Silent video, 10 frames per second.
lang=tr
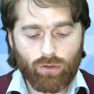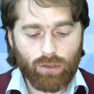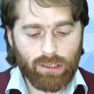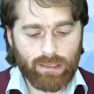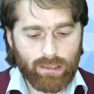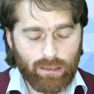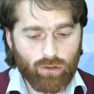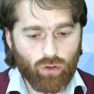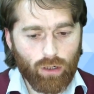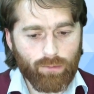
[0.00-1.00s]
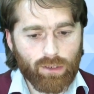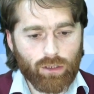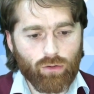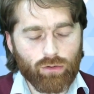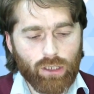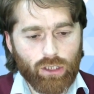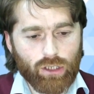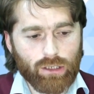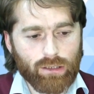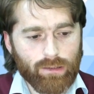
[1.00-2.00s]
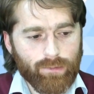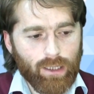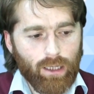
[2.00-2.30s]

krizinde şöyle bir şey ortaya çıktı.